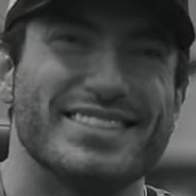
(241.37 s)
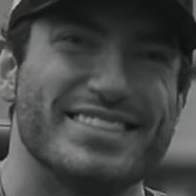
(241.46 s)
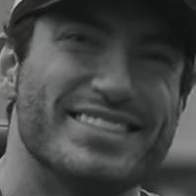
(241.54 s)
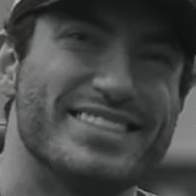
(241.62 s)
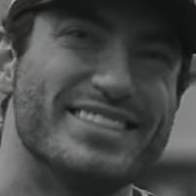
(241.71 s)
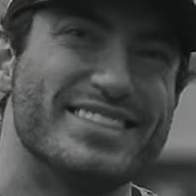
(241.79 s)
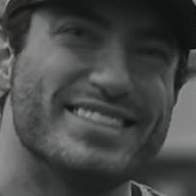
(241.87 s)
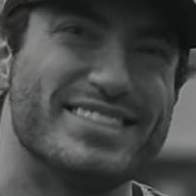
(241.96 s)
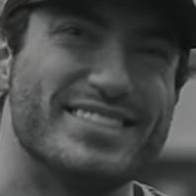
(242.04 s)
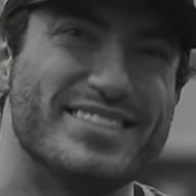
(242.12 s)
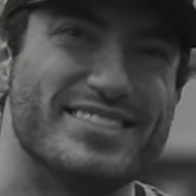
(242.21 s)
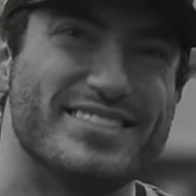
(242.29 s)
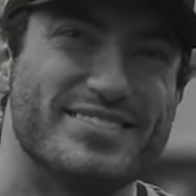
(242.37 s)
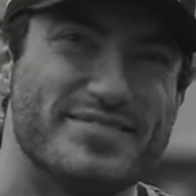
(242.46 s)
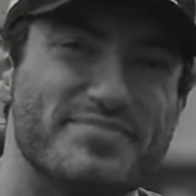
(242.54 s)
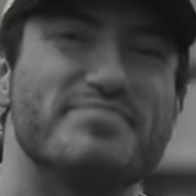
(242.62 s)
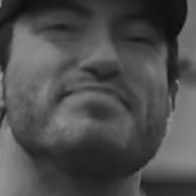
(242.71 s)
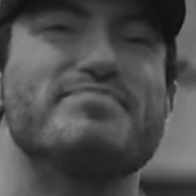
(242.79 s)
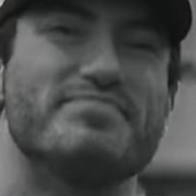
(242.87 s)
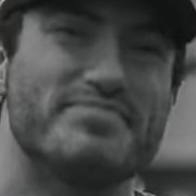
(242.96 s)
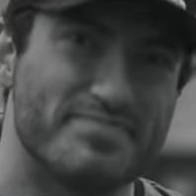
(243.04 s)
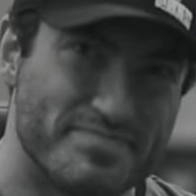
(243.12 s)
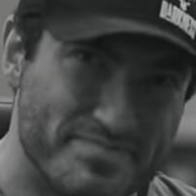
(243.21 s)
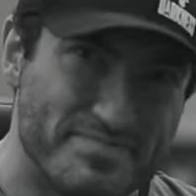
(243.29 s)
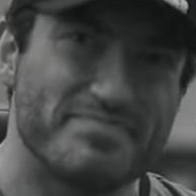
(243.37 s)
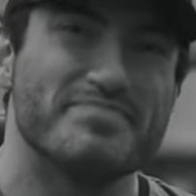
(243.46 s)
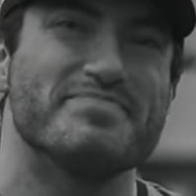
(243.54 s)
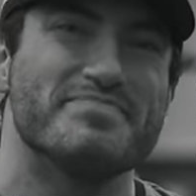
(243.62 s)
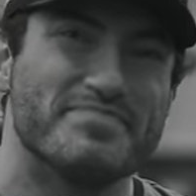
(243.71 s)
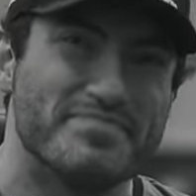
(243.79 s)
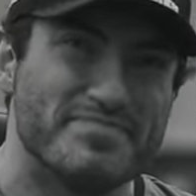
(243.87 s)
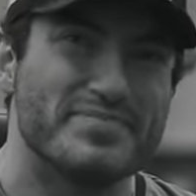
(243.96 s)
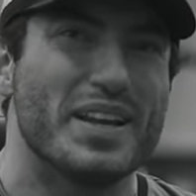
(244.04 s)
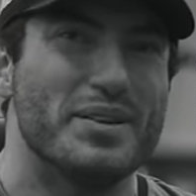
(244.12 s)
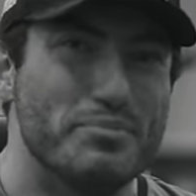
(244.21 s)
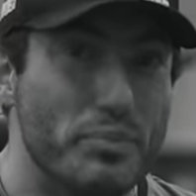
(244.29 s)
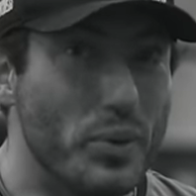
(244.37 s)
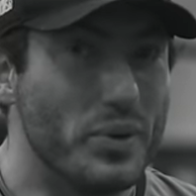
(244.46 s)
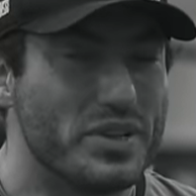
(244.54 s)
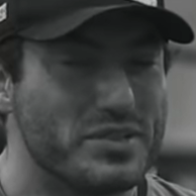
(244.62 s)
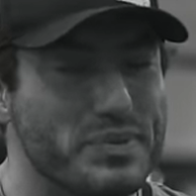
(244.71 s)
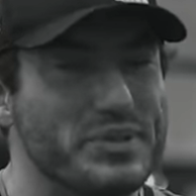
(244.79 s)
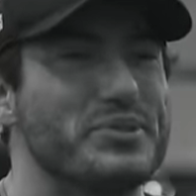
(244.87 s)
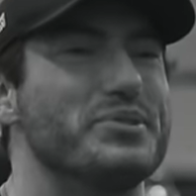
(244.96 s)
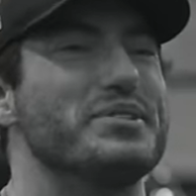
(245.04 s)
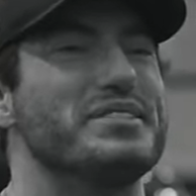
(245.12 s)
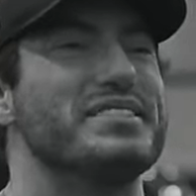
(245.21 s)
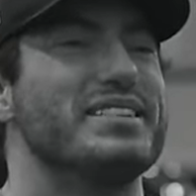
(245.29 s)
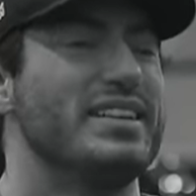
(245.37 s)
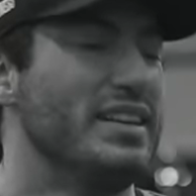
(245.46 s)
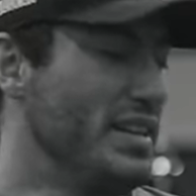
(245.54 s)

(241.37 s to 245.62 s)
Esse aí poucas pessoas conhecem hoje em dia. Poucas pessoas.